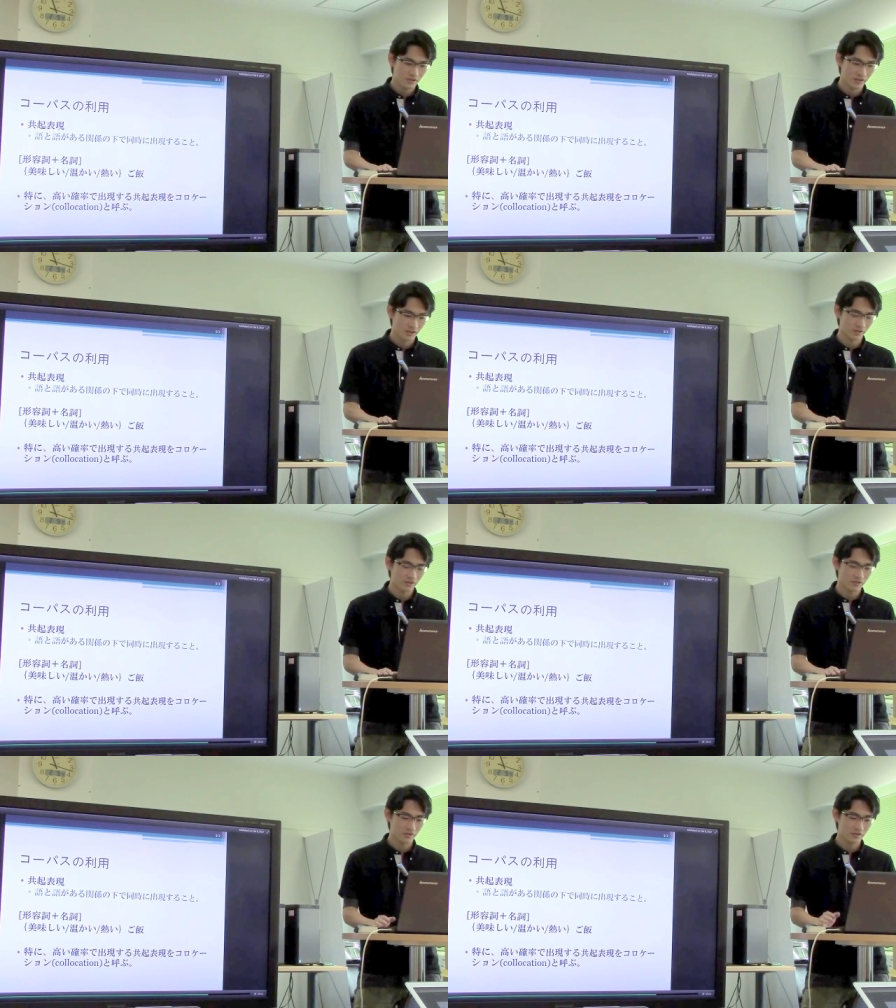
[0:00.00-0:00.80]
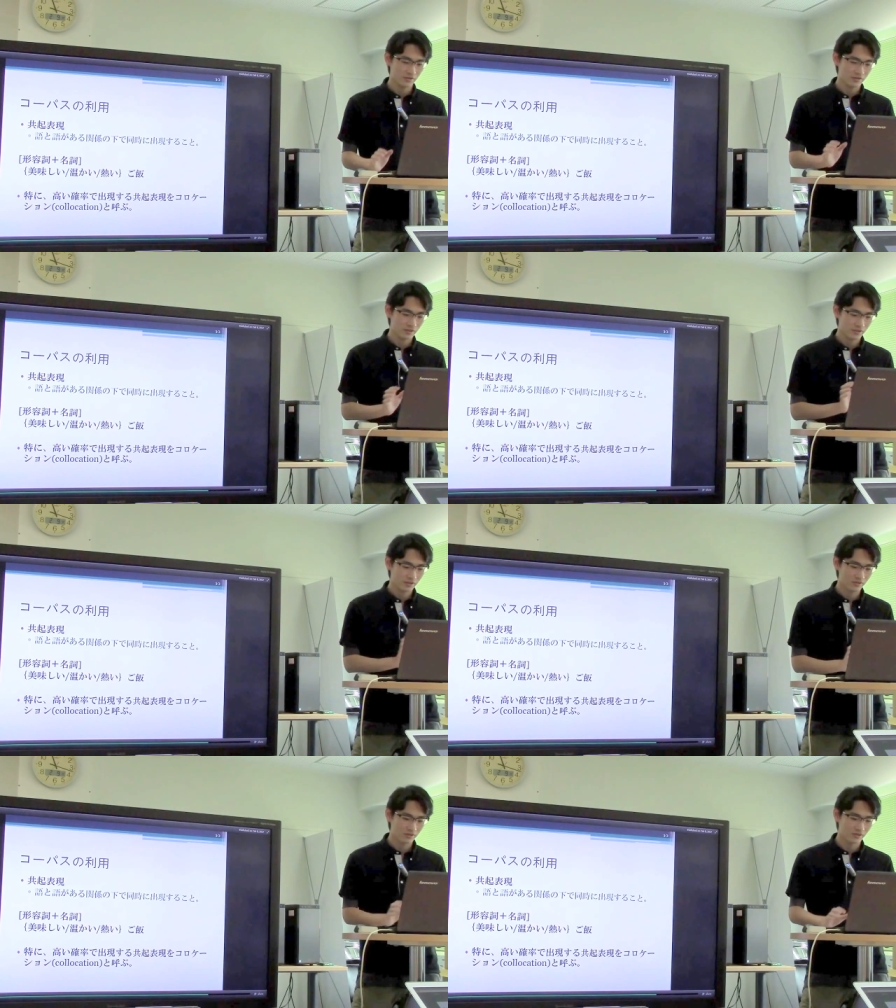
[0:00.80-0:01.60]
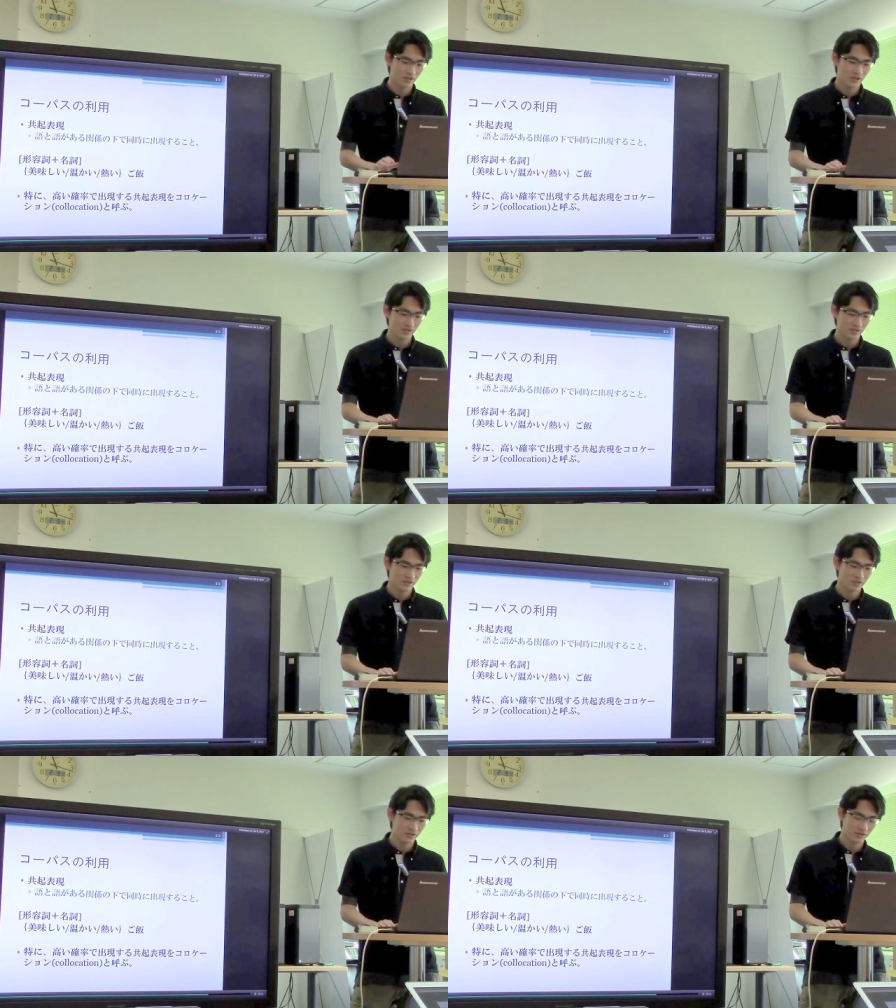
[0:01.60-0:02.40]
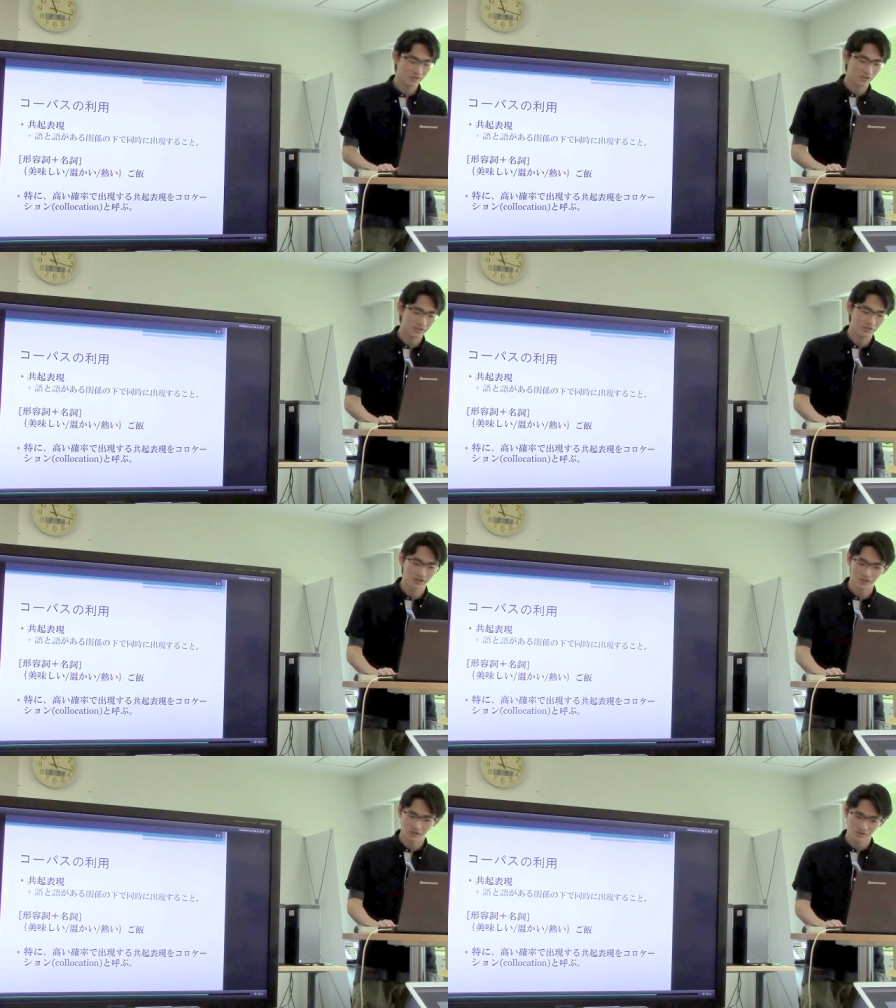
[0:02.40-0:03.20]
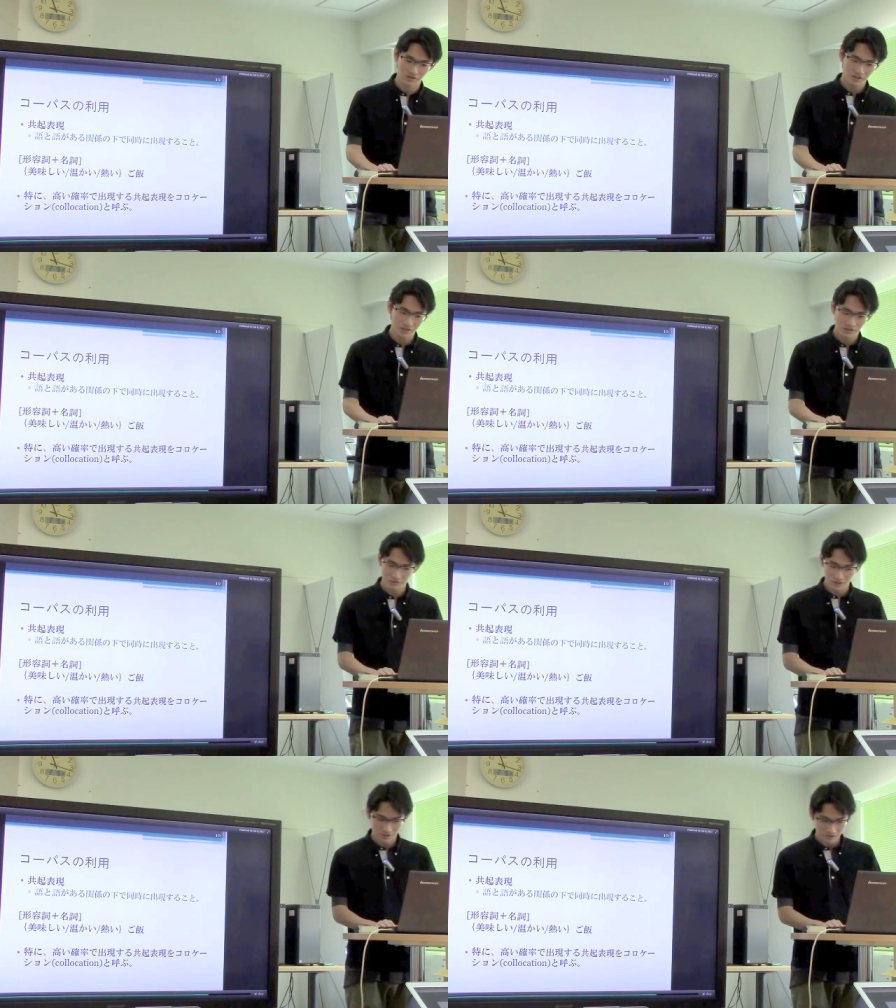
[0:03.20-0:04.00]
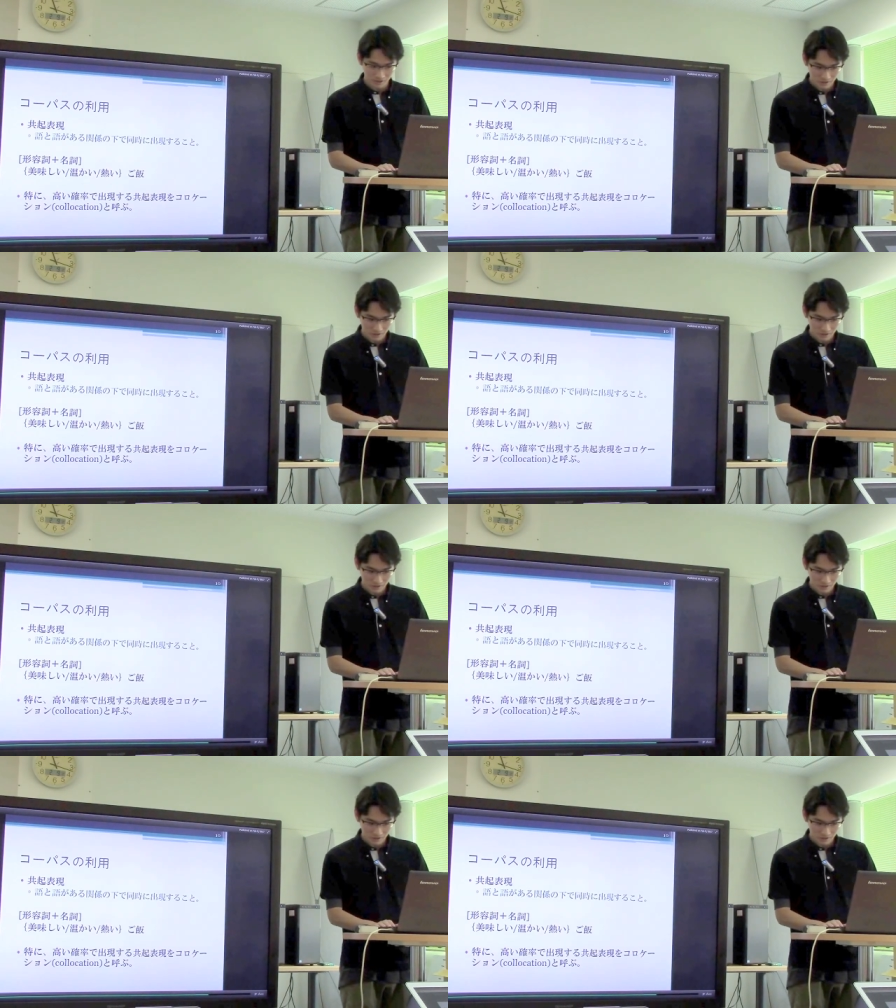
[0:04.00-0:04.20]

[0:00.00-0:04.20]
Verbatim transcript: あそのコロケーションというようなふうに呼んで、まあ、